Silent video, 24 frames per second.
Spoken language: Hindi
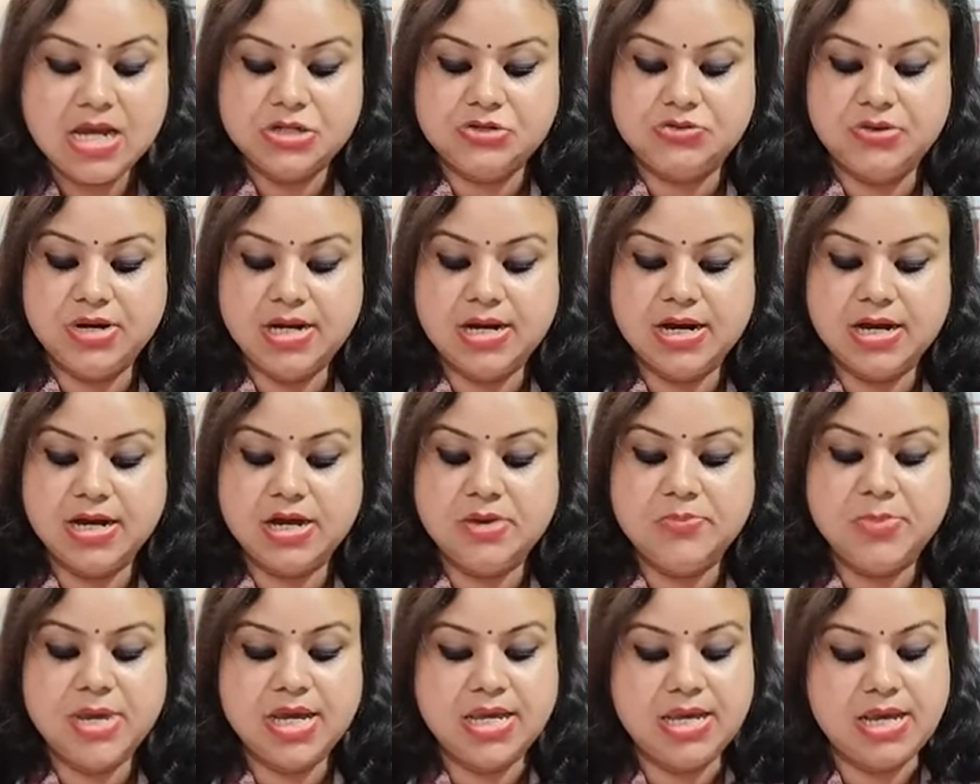श्रीनगर
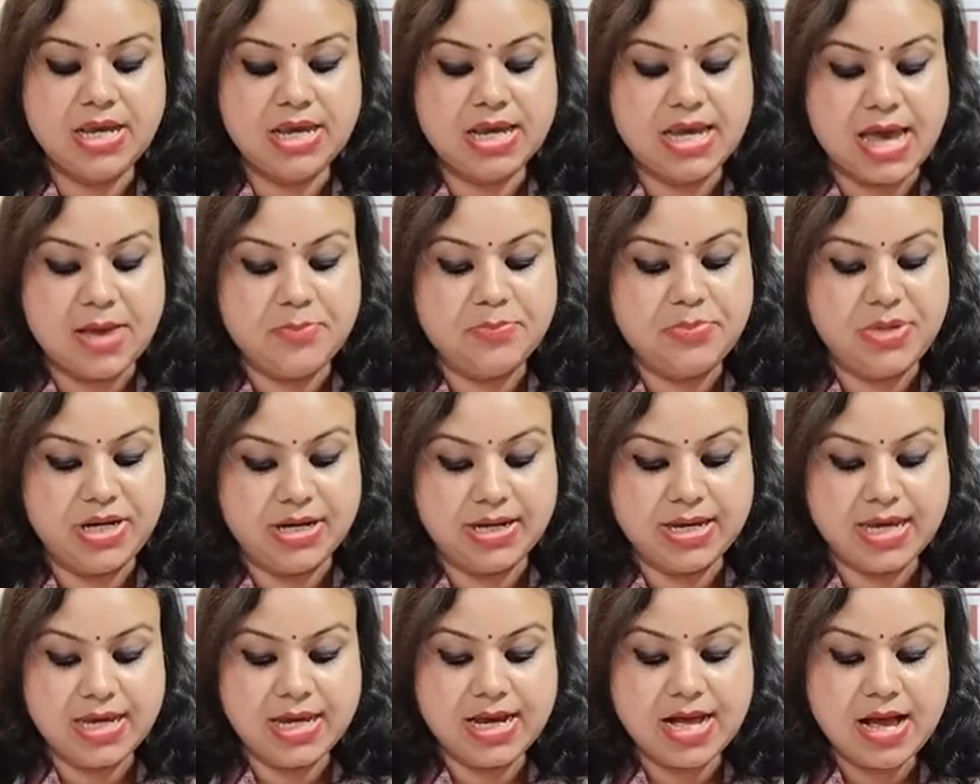में ये कैंप
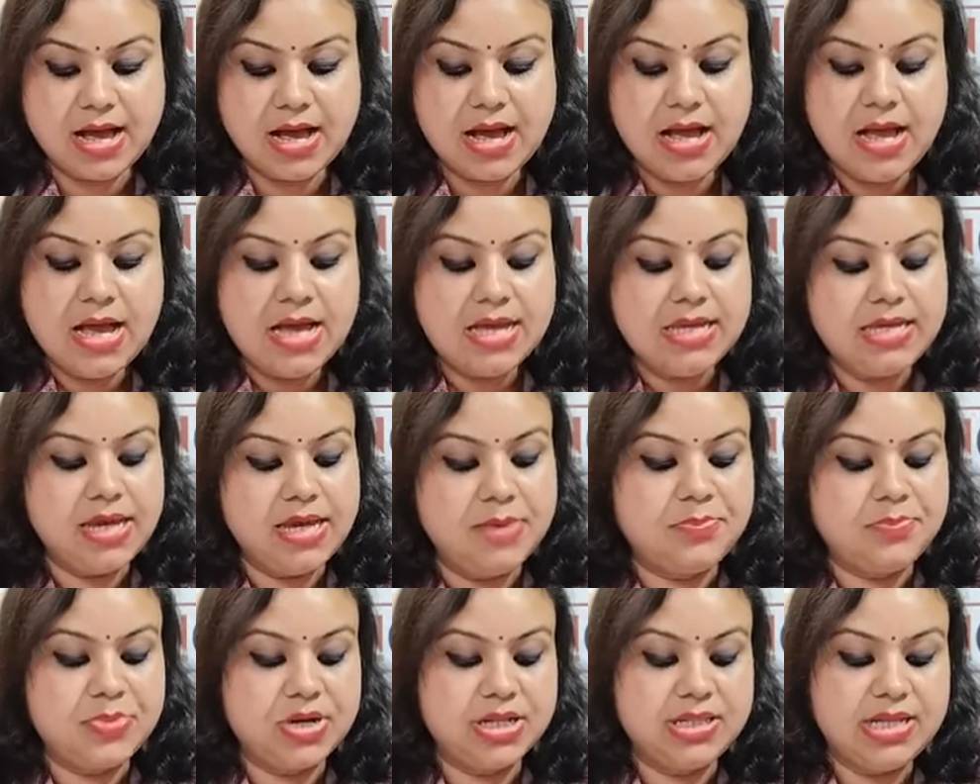लगेगा ये
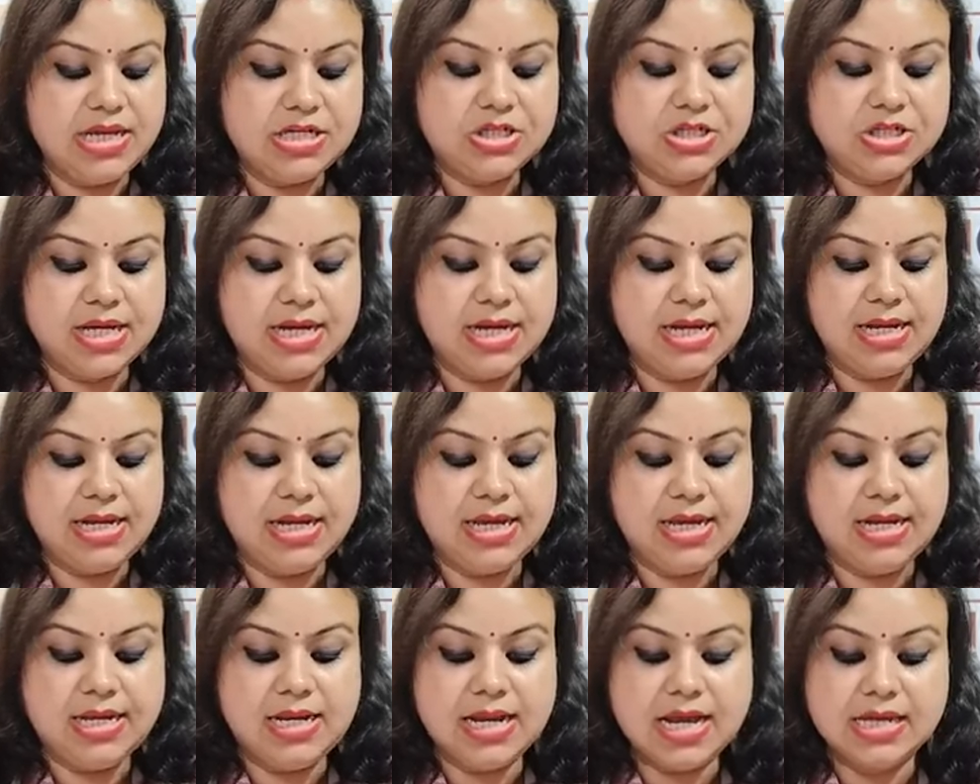प्रदेश के
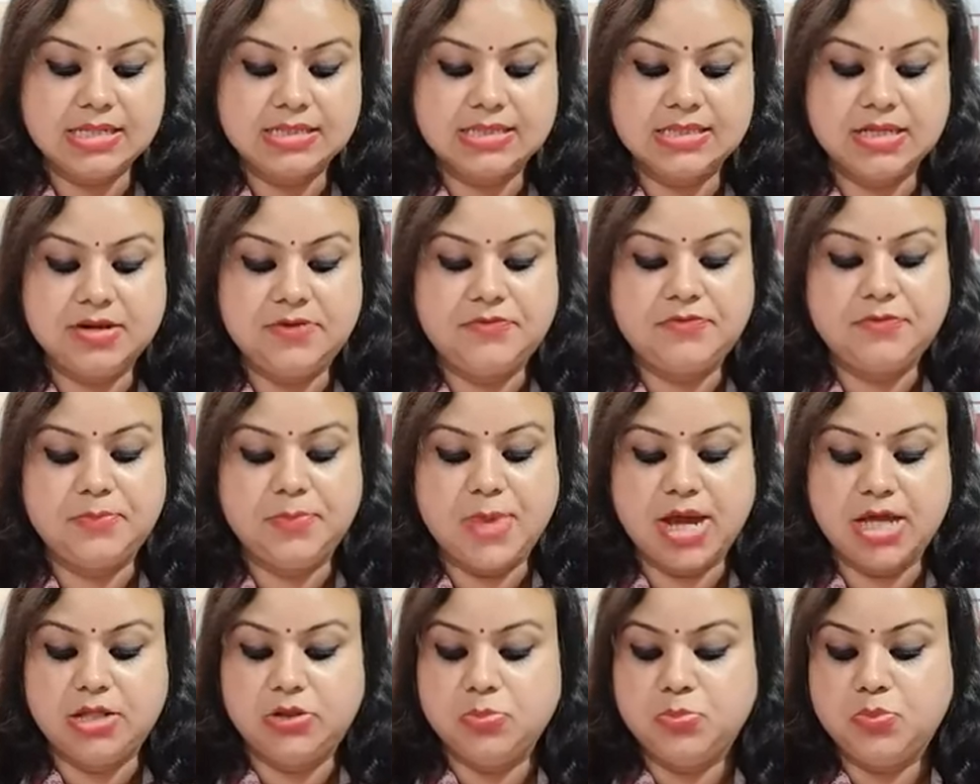लिए न सिर्फ
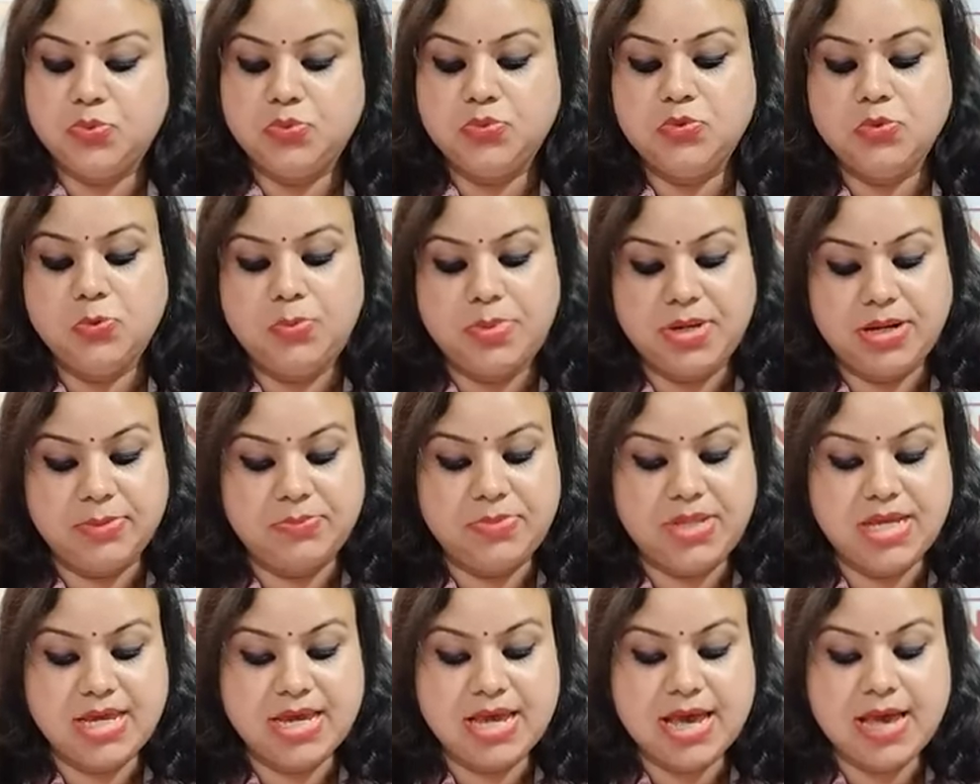महत्वपूर्ण
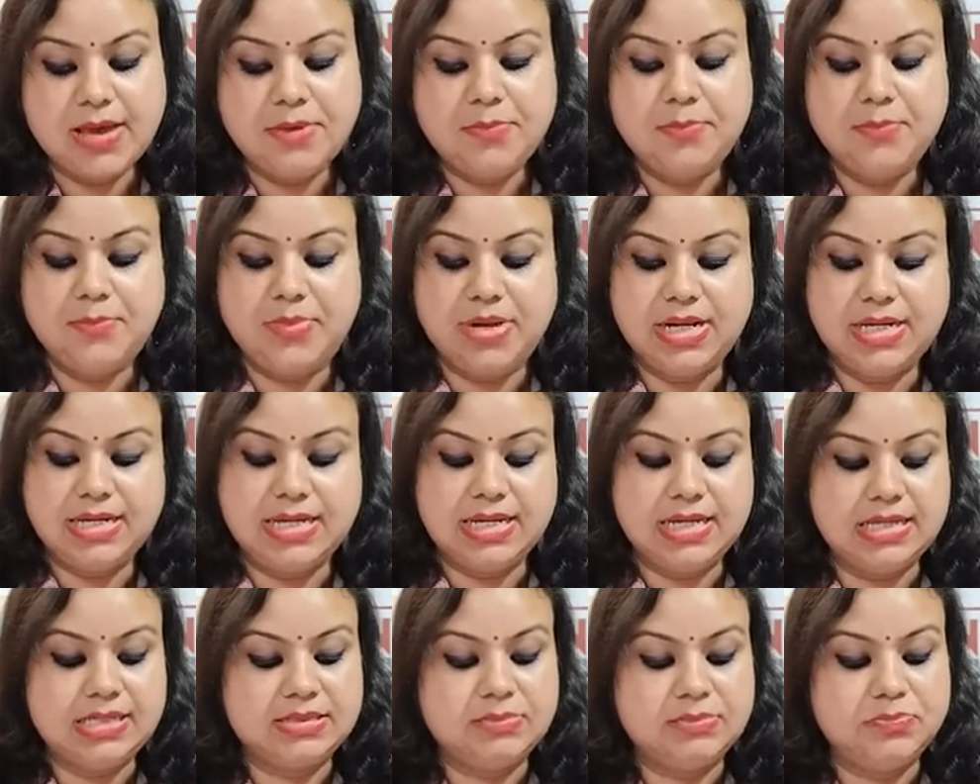उपलब्धि है बल्कि
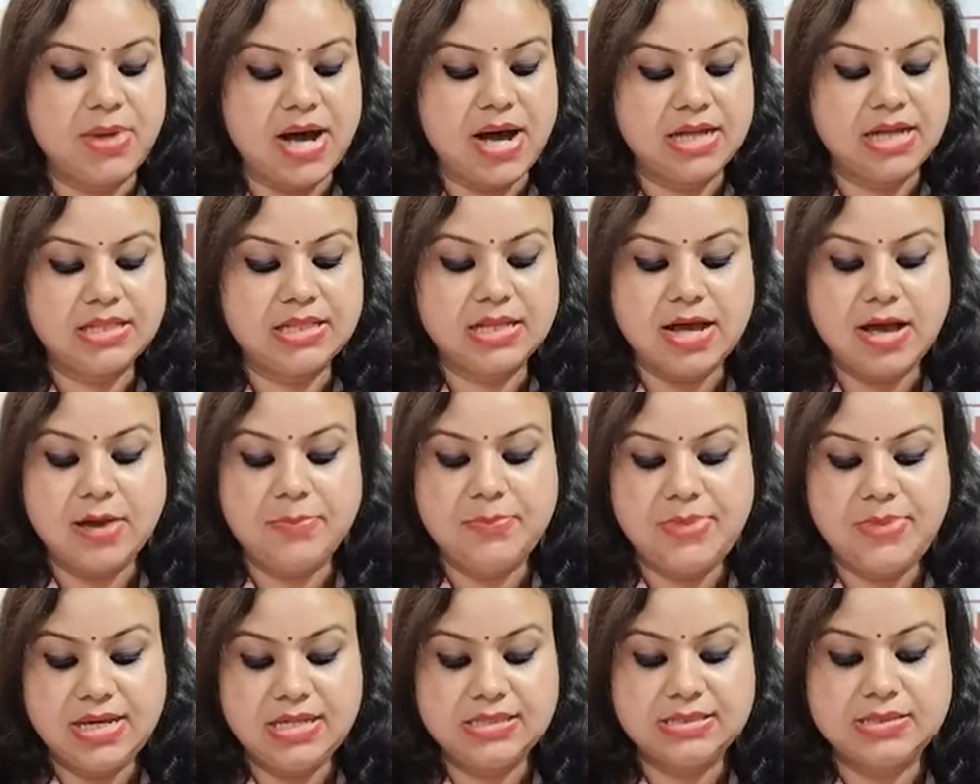इस बात का
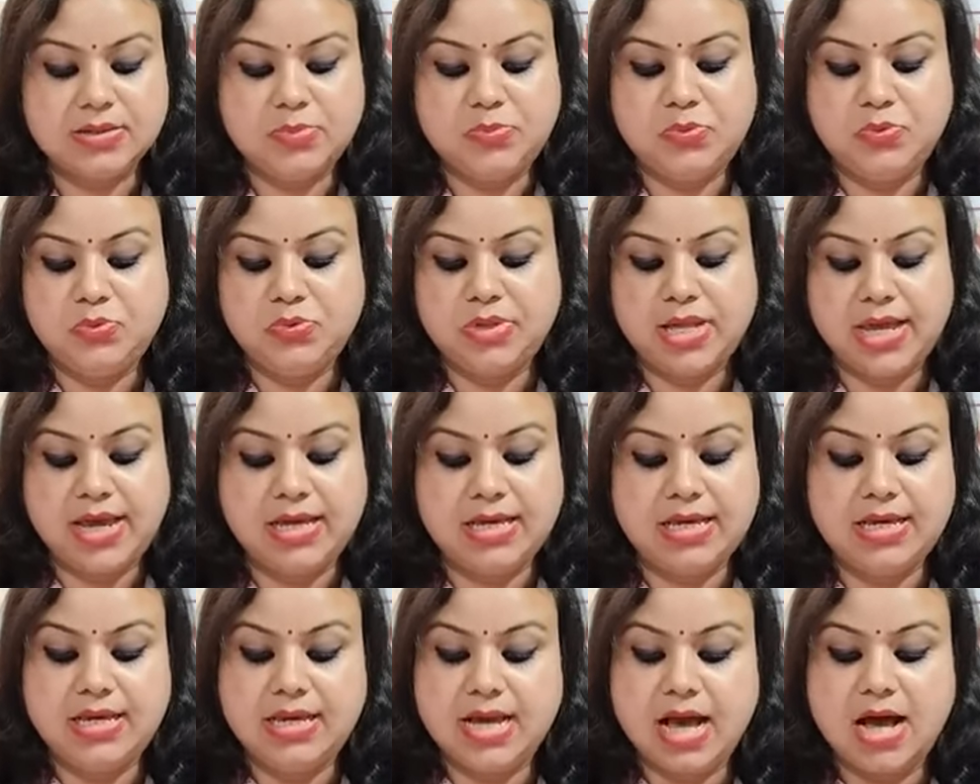भी सबूत है
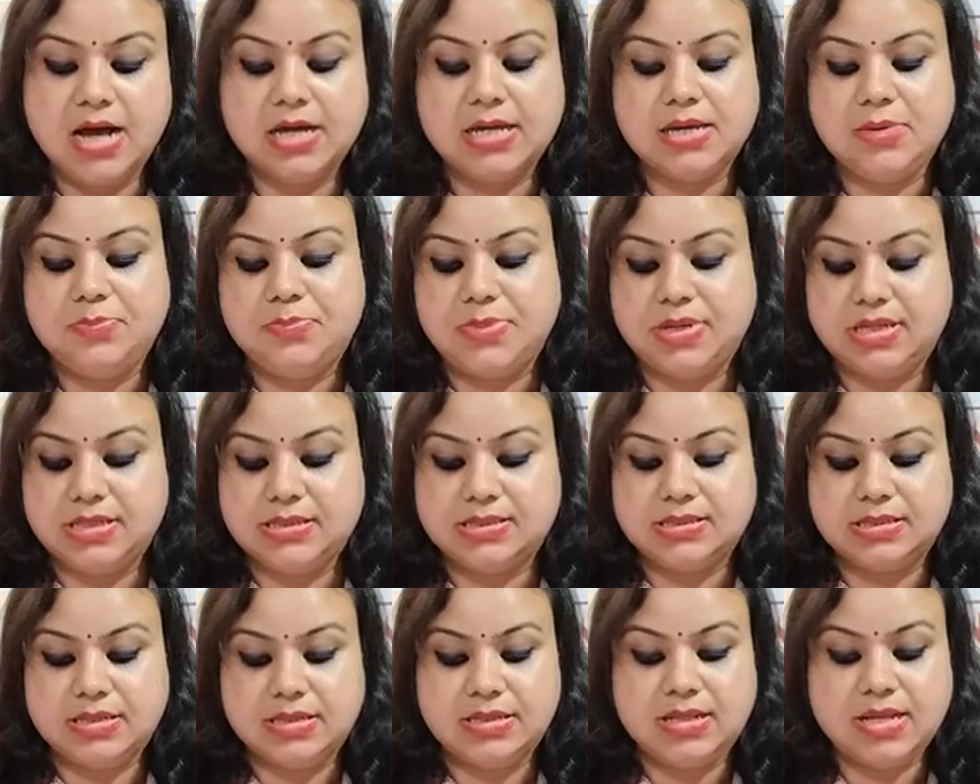कि यहाँ की
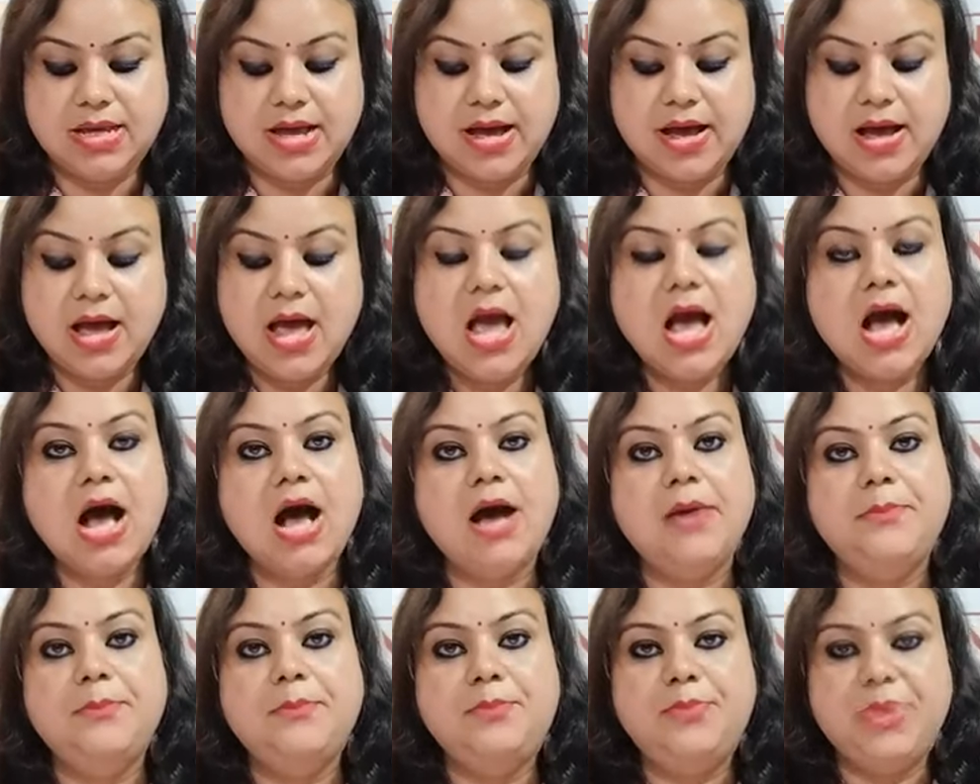परिस्थितियां
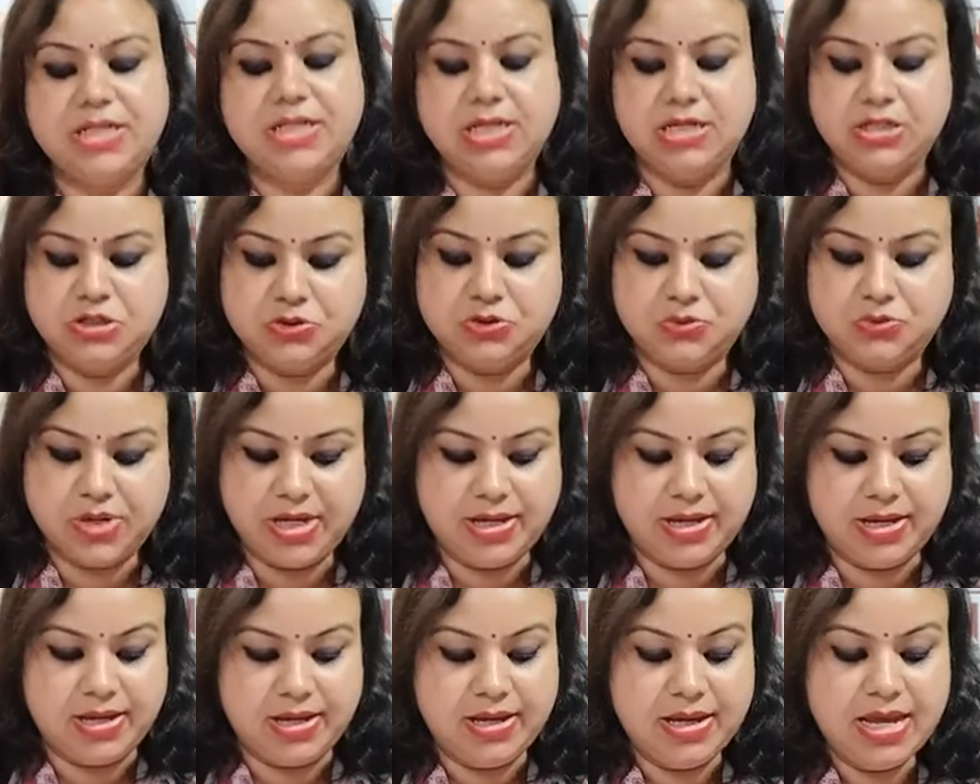अब बदल चुकी
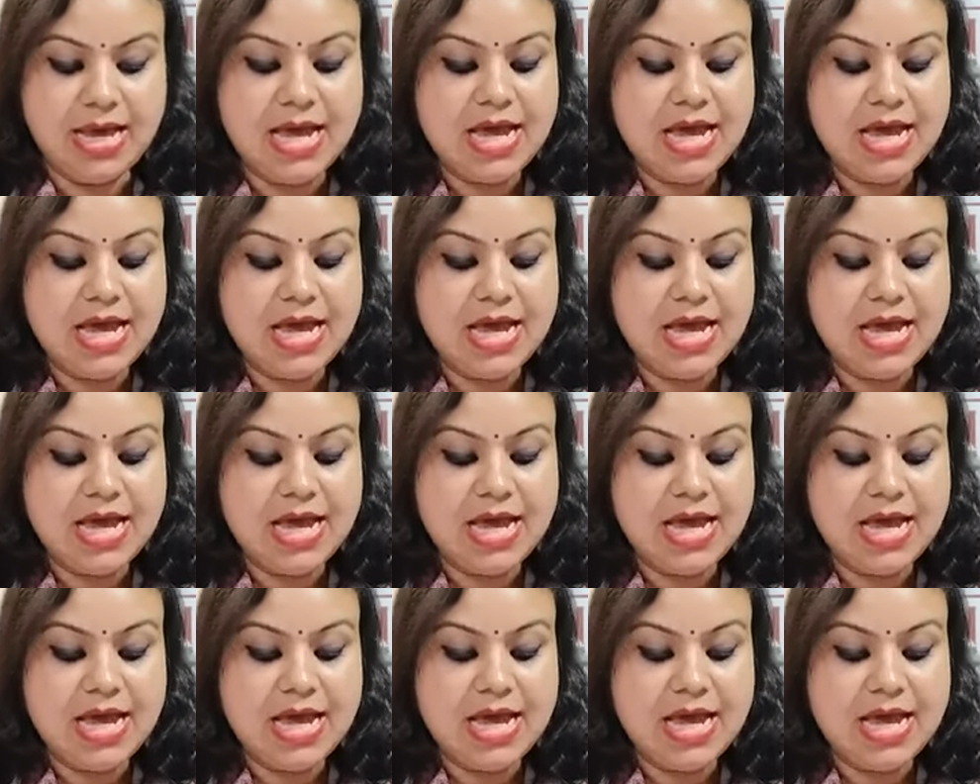हैं